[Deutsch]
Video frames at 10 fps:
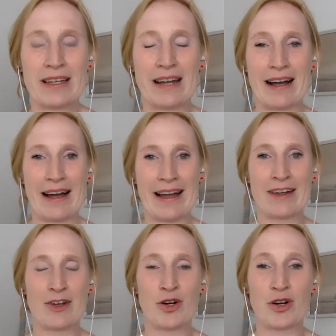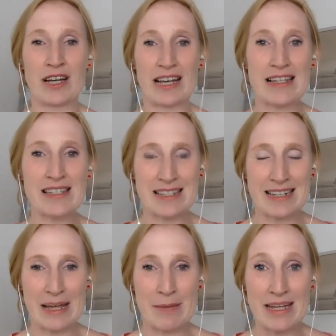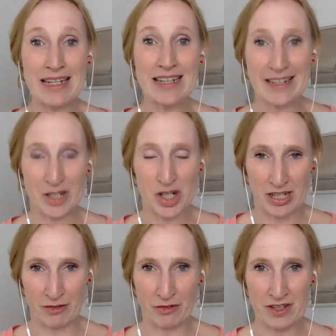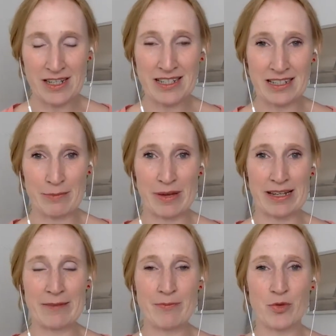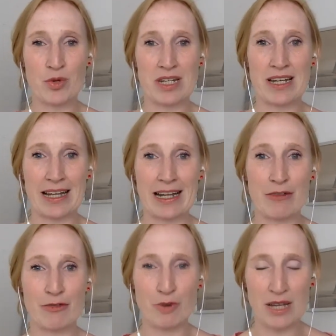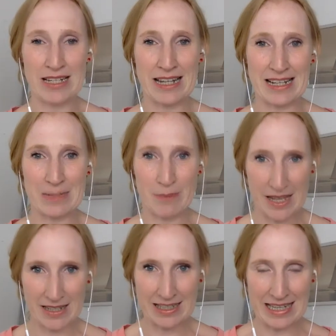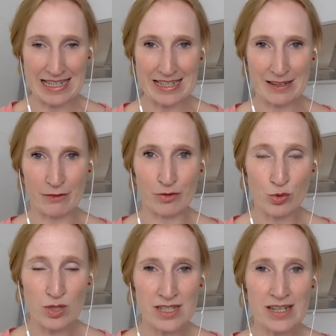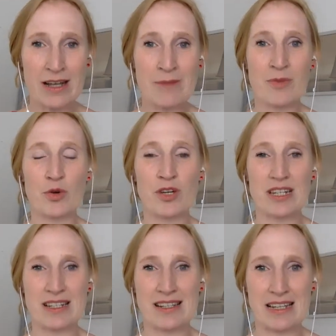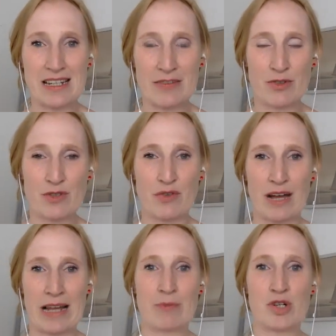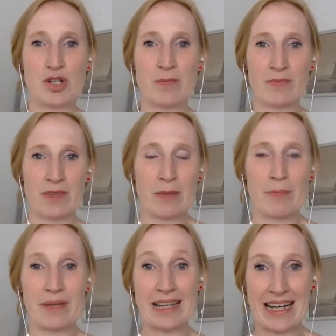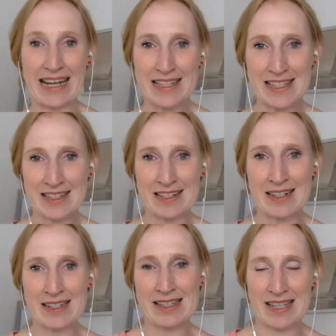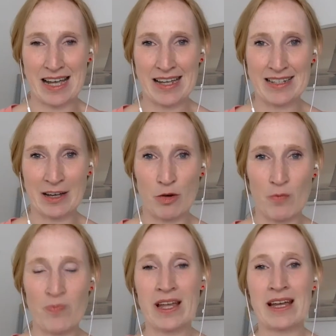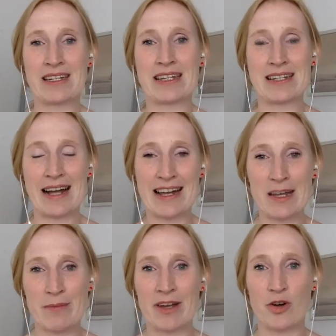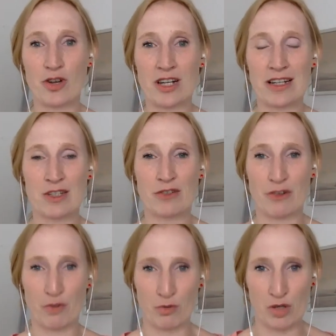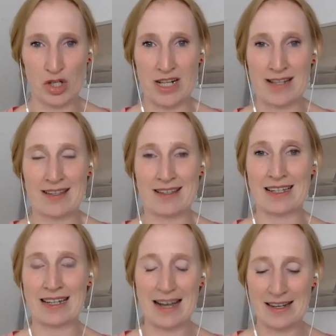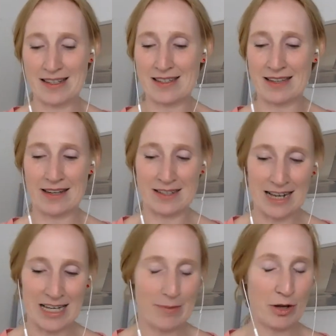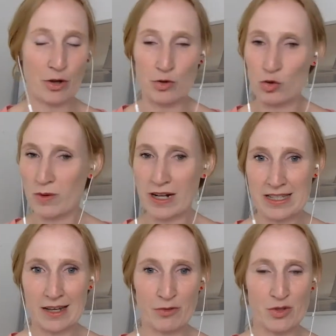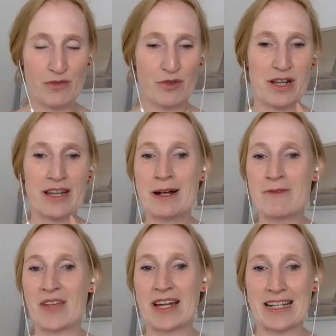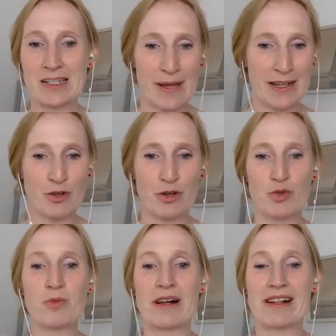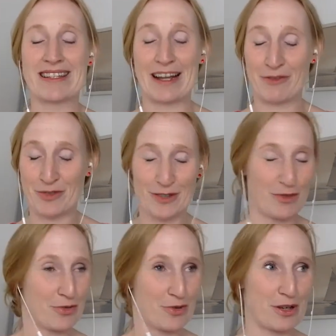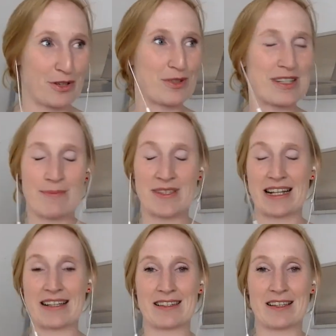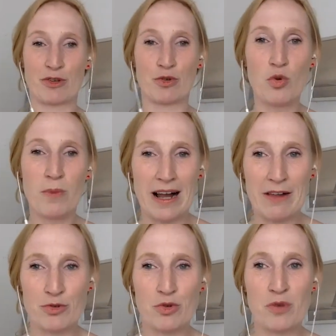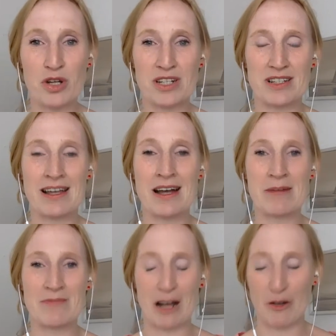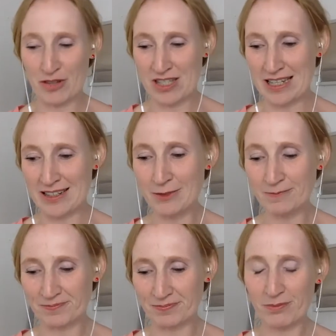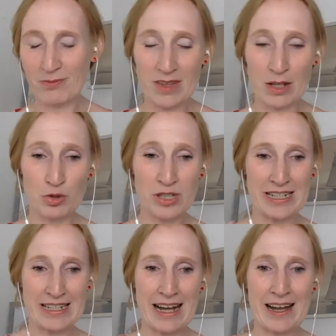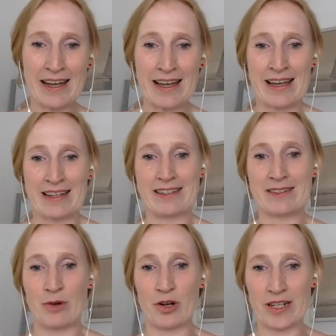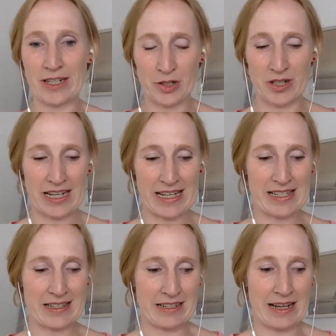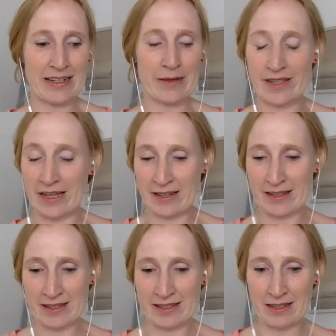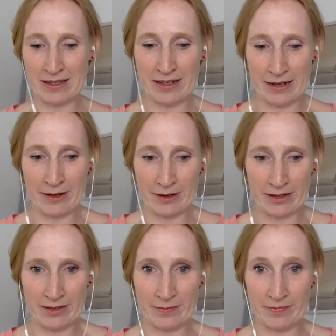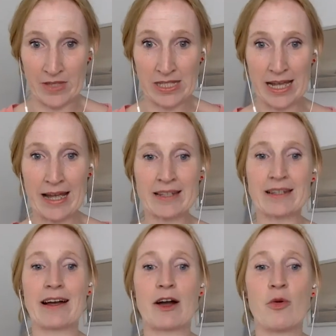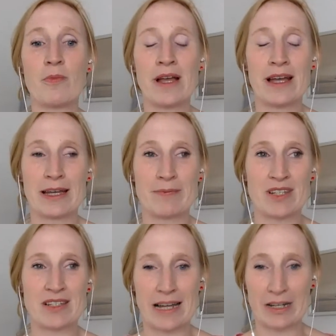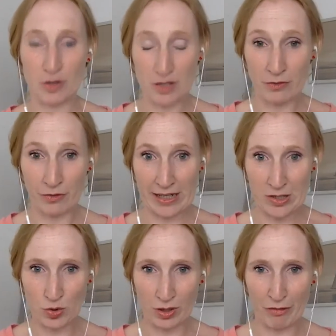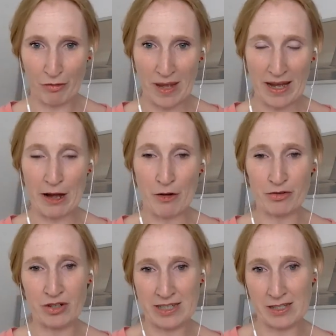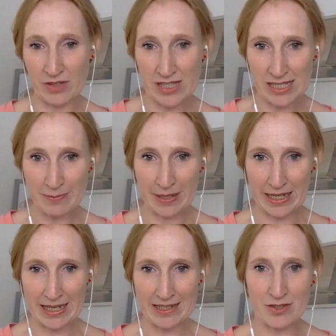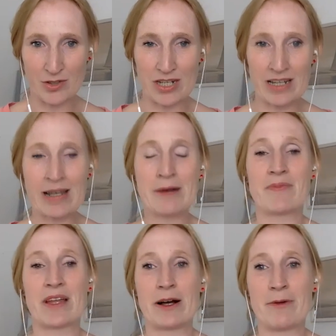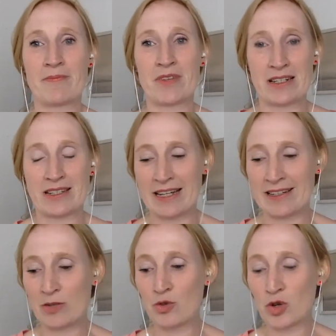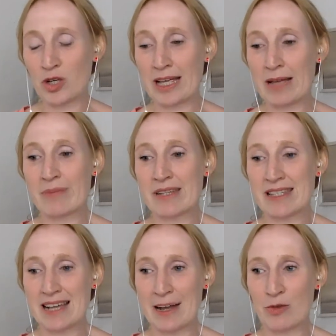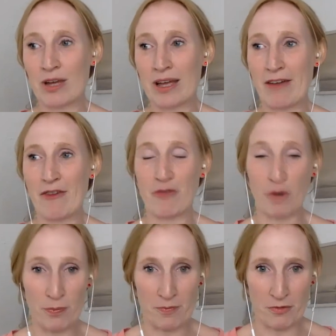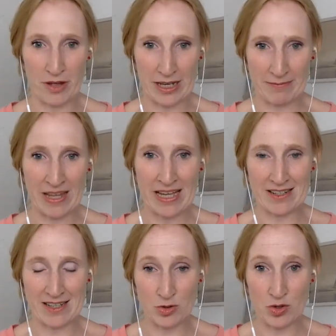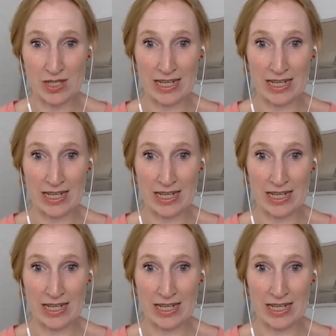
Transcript: ja, einen Kongress, der im Internet stattfindet, bei dem du in der Regel vorher die Experten interviewst und diese Interviews für einen bestimmten begrenzten Zeitraum den Teilnehmern online zur Verfügung stellst. Das Geniale ist, deine Teilnehmer können überall sein, wo sie wollen. Deine Experten können überall sein, wo sie wollen. Und auch du selbst kannst das von überall, wo du möchtest, aufzeichnen und nach diesem Online-Kongress, nach, äh, nach diesem Zeitraum gibt es keinen kostenfreien Zugriff mehr auf diese Wissenspakete, sondern ähm, ja, es kann dann nur noch gegen Bezahlung erworben werden. Das heißt, du hast